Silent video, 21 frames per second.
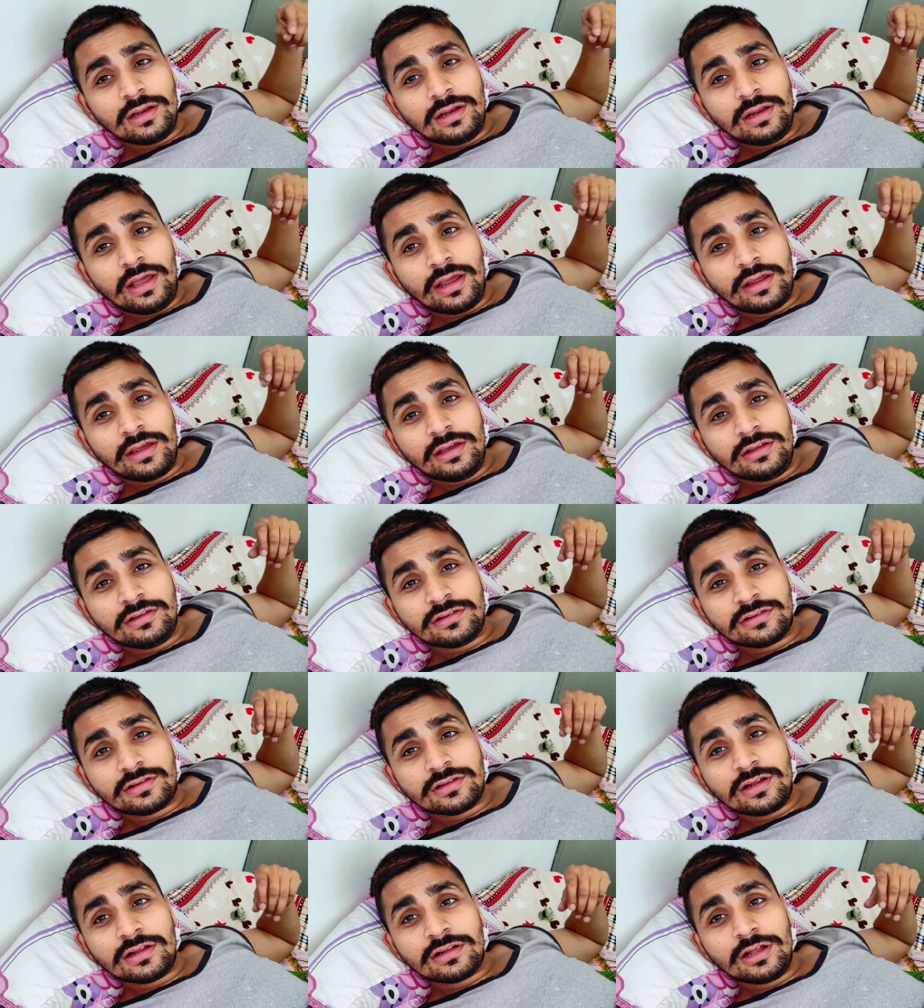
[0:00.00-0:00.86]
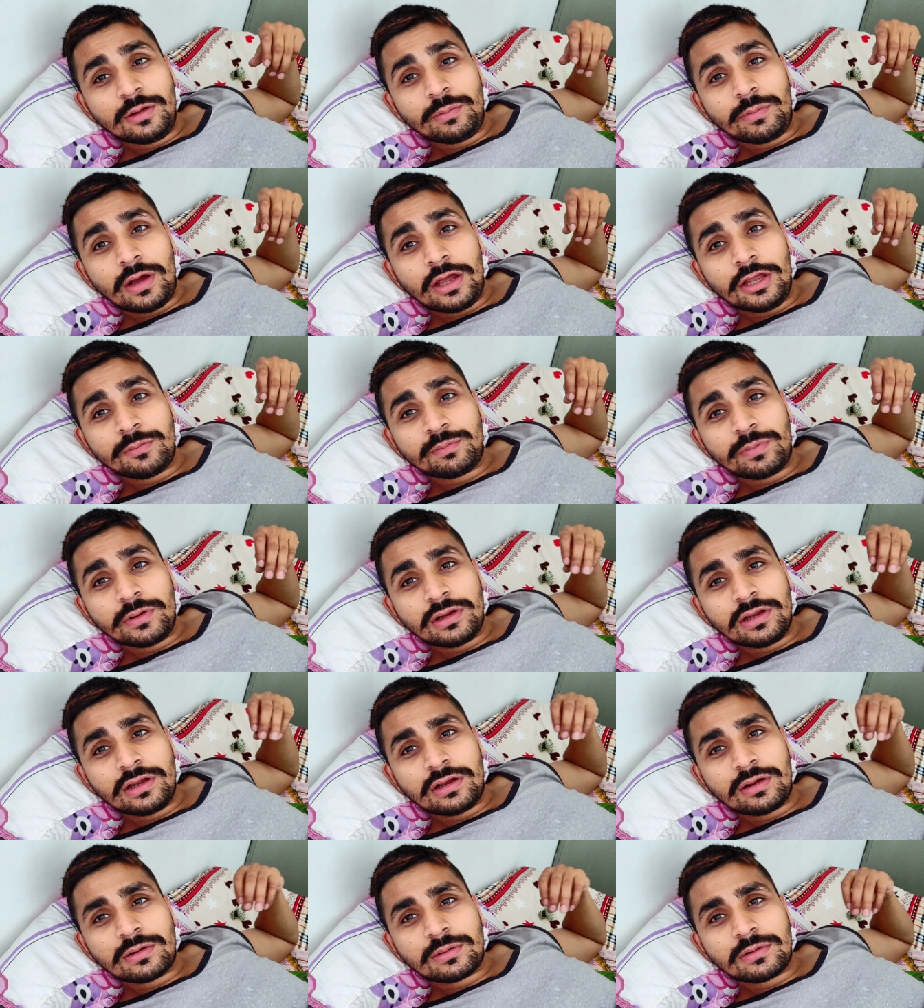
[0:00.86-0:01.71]
लगेज इतना था बाइक
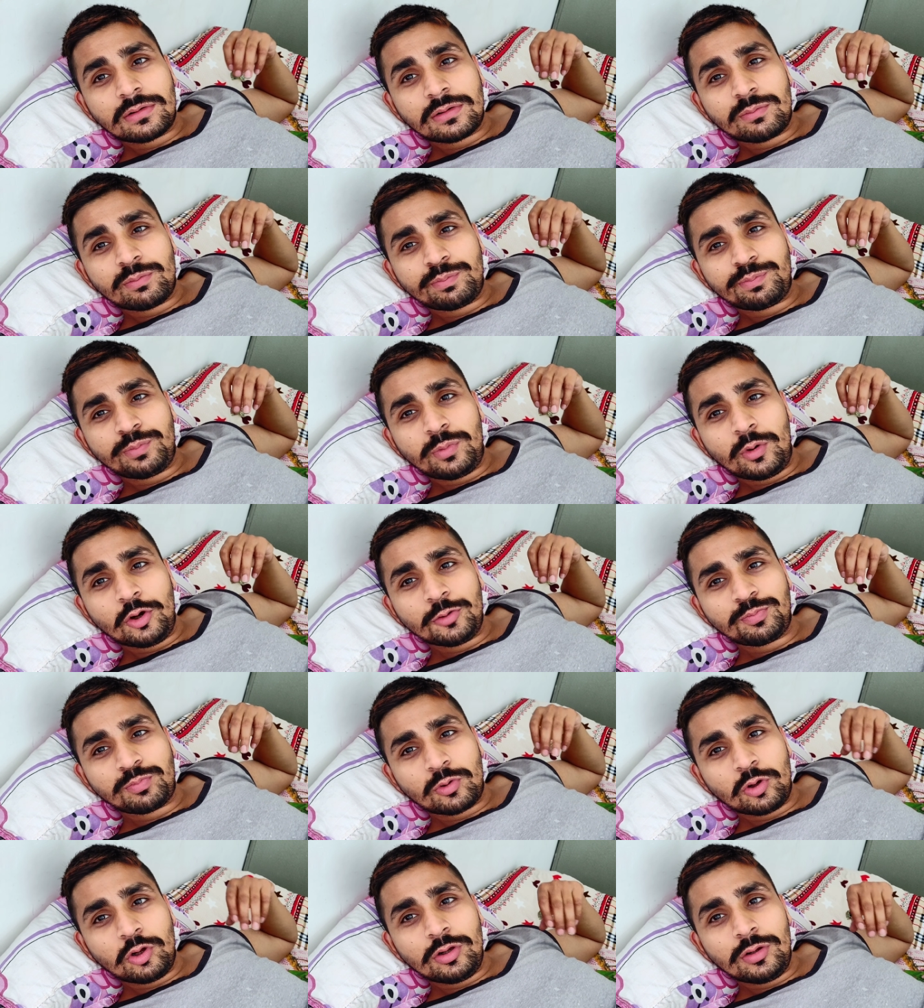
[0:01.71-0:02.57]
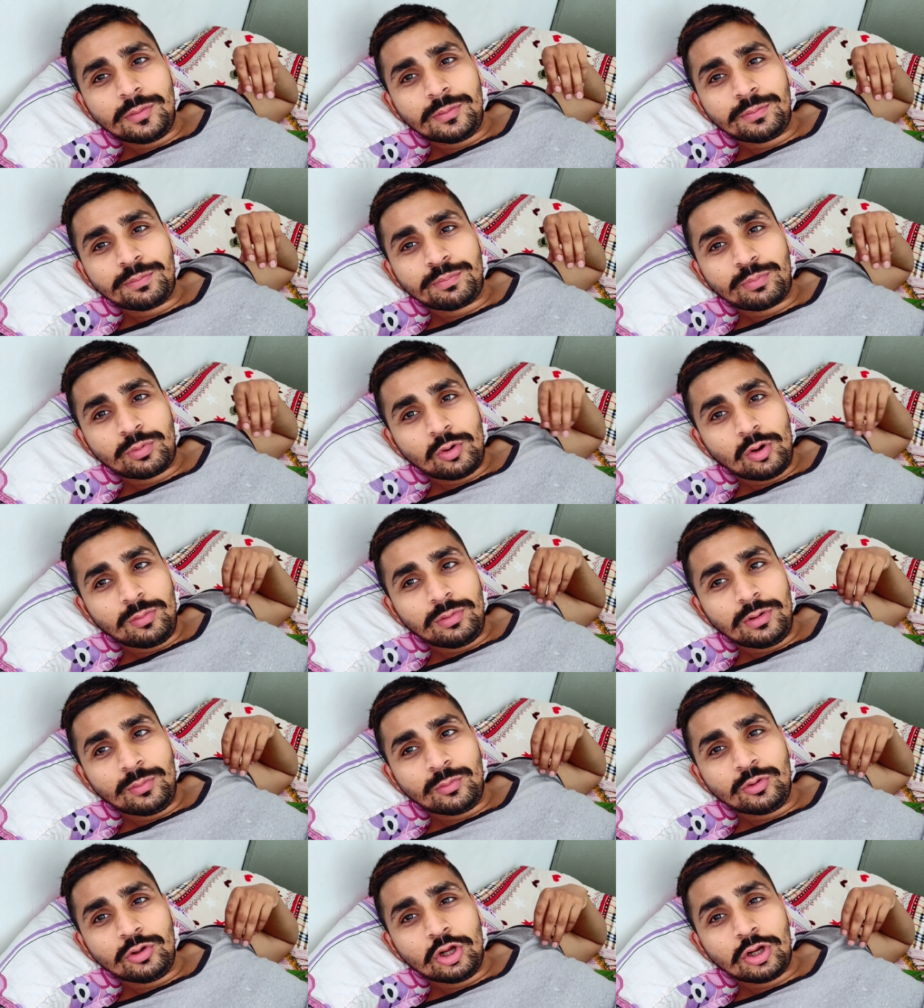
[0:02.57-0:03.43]
पर बहुत प्रॉब्लम
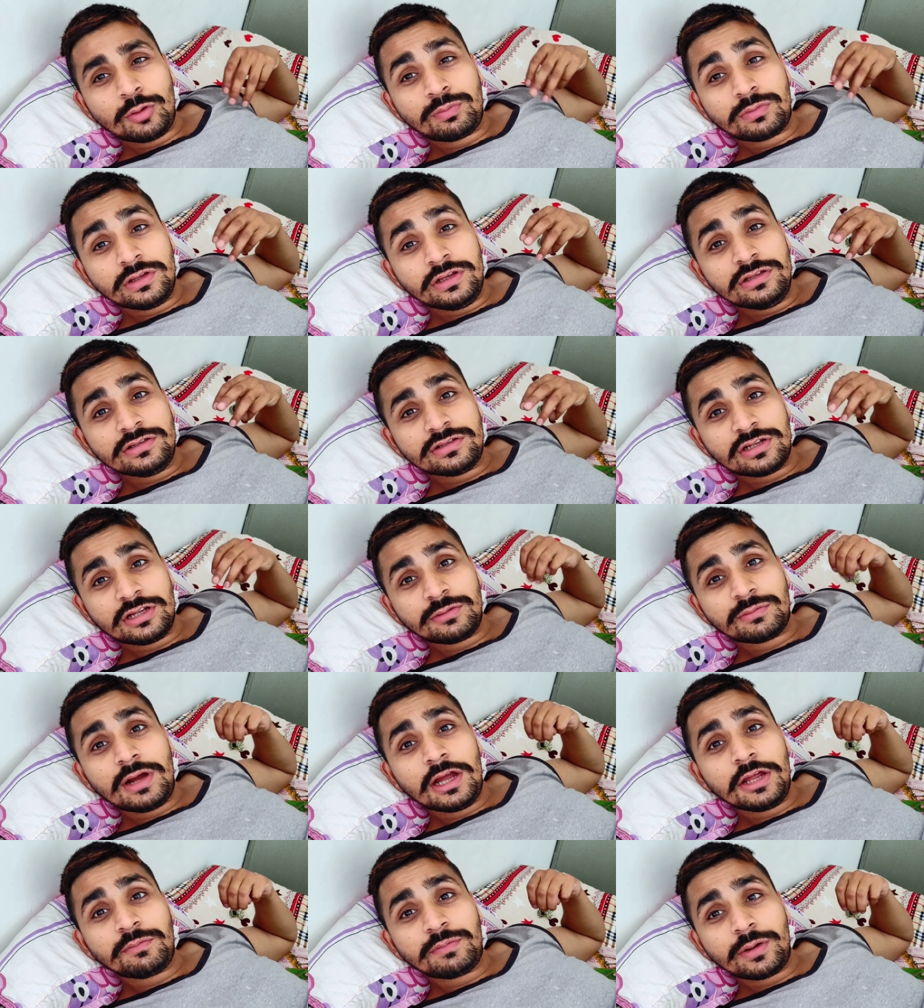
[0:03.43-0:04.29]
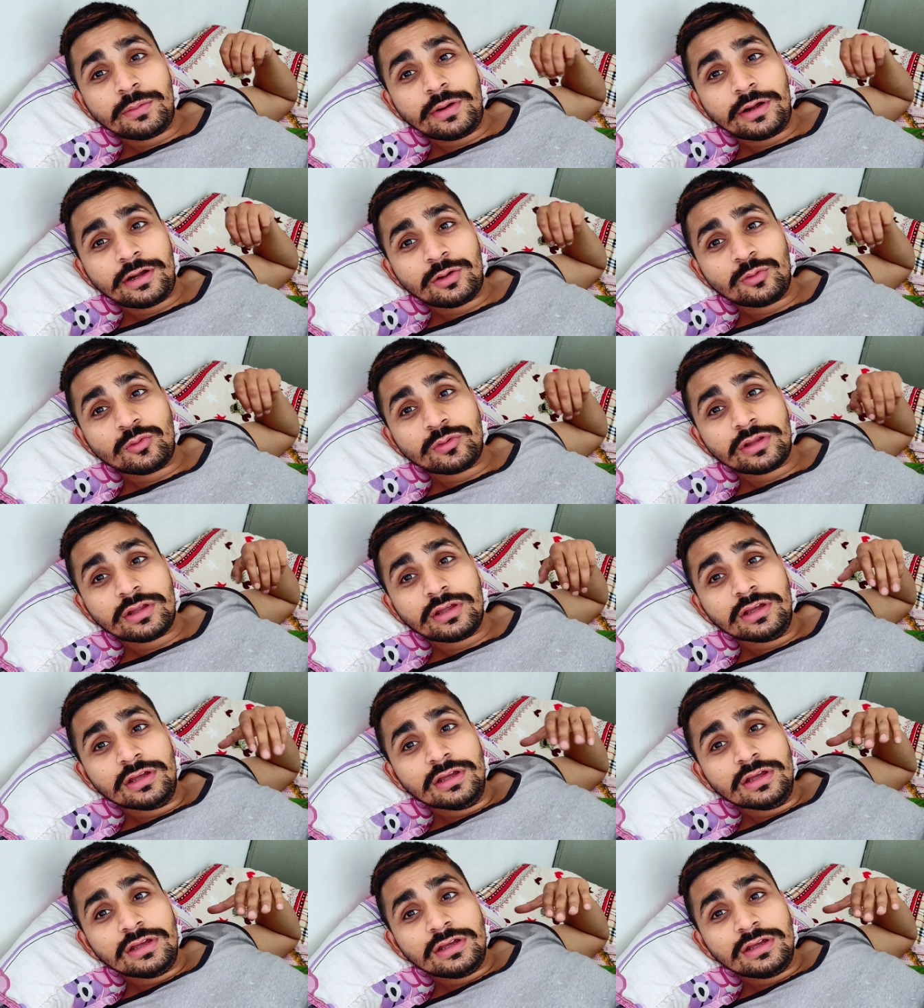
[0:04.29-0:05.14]
प्रॉब्लम हुई और तीन जने बाइक पर बैठे हुए थे